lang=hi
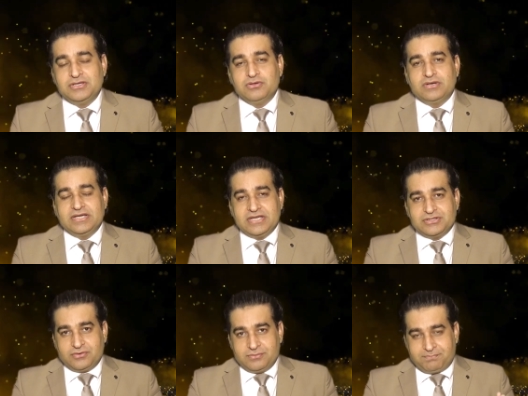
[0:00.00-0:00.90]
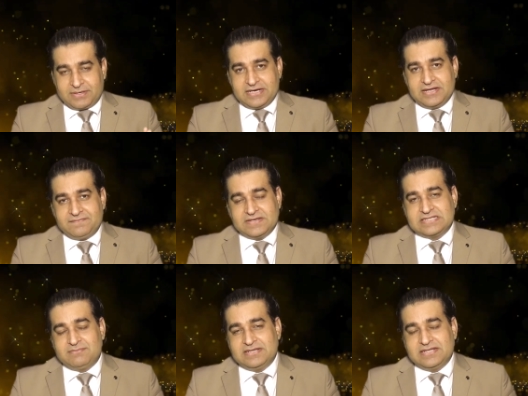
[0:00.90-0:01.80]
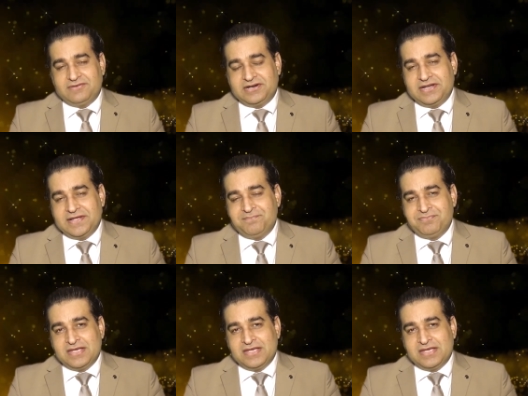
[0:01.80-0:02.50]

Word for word: क्योंकि ये जो प्राइड ऑफ फैसलाबाद अवार्ड है